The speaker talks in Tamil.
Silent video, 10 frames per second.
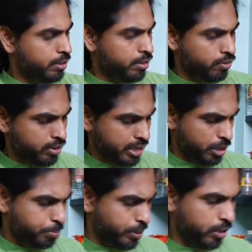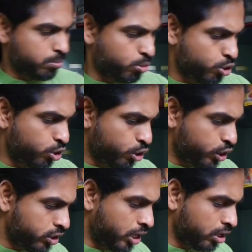இது கட் பண்ணும்போது
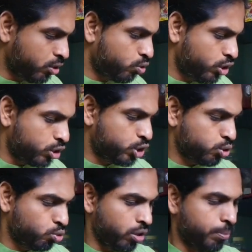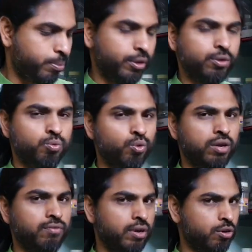இதில் இருக்கக்கூடிய தூள் எப்படியும்
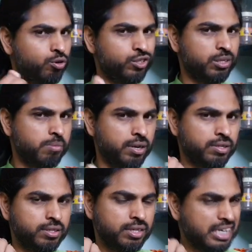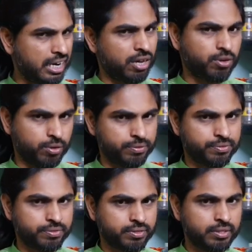உணவில் கொஞ்சமாவது கலக்கும்
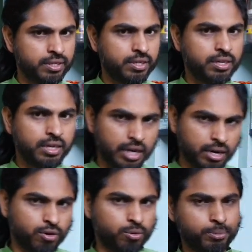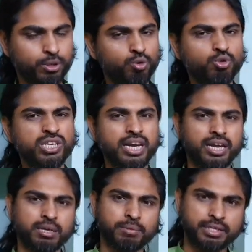கலக்கும் இப்போ
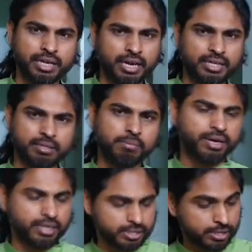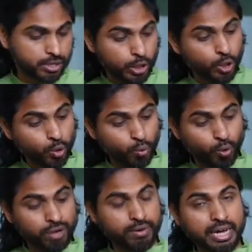தூசியெல்லாம் இருக்குது பார்த்தீங்களா அந்த மாதிரி இது
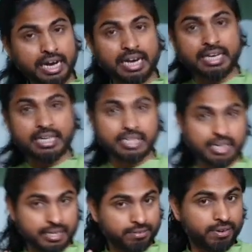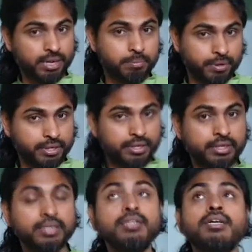உணவில் கலக்கிறதுக்கான வாய்ப்பு
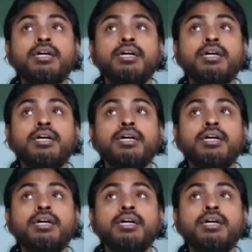இருக்குது